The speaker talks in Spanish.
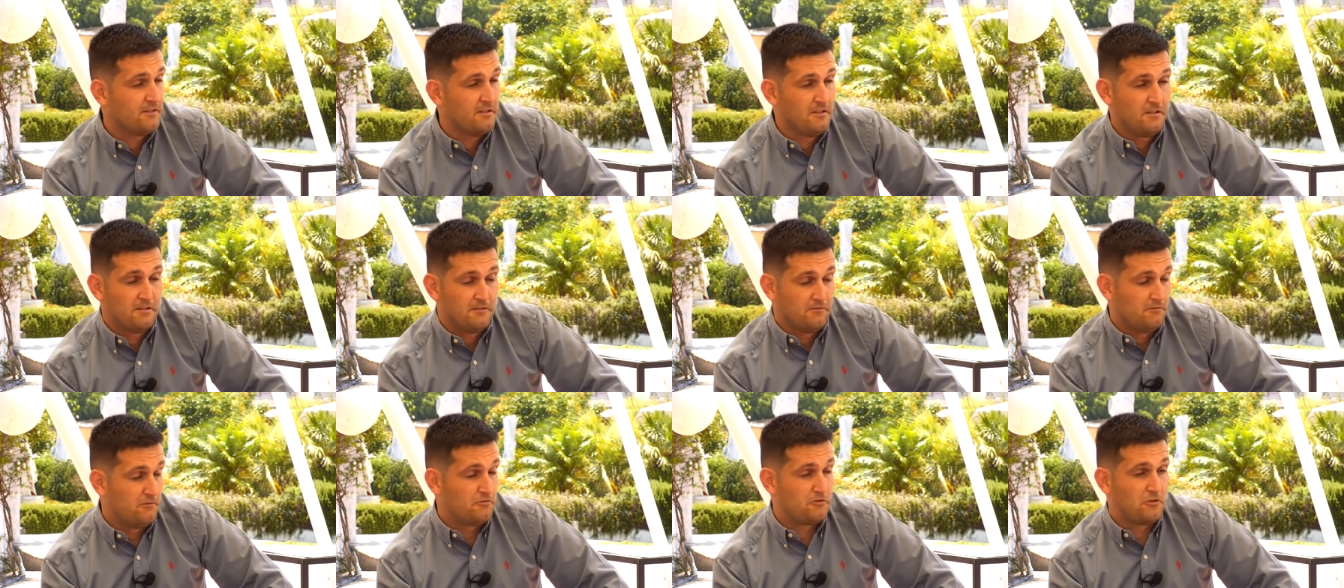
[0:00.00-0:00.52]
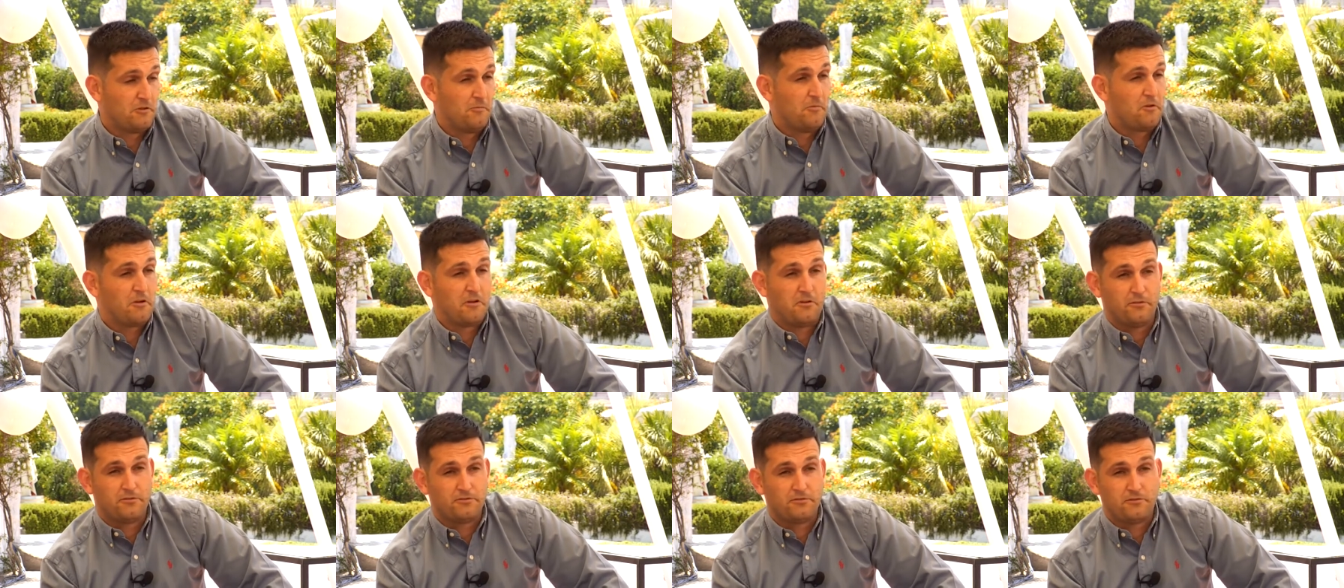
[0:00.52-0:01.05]
No solo porque
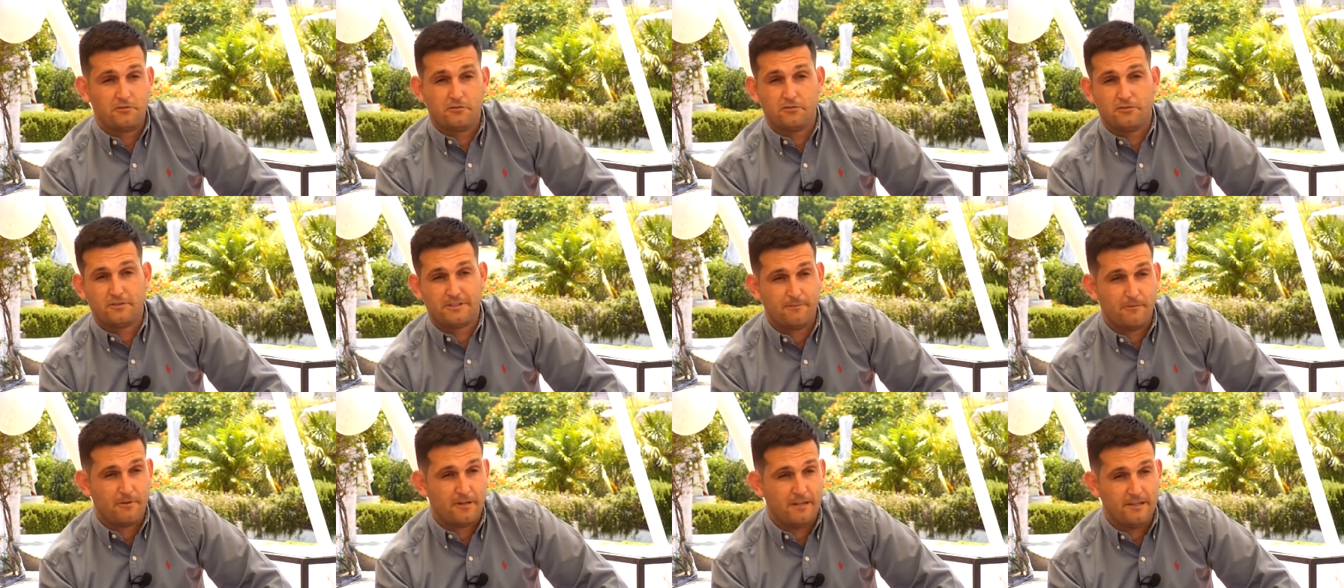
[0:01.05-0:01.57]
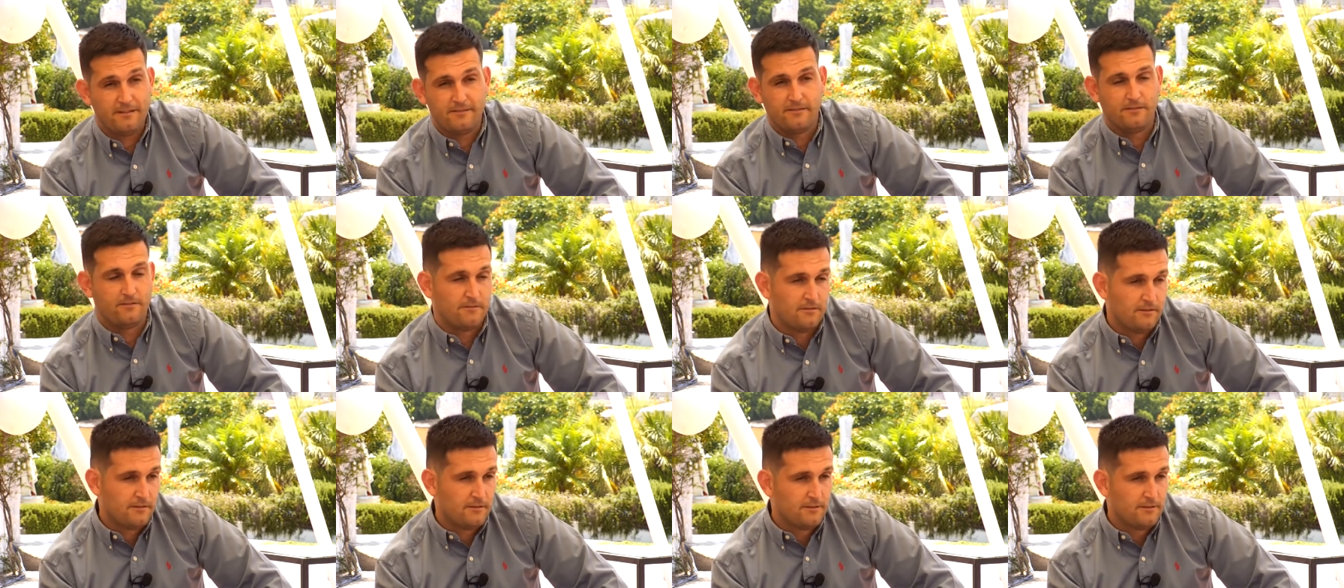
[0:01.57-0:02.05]
nosotros estemos aquí, no.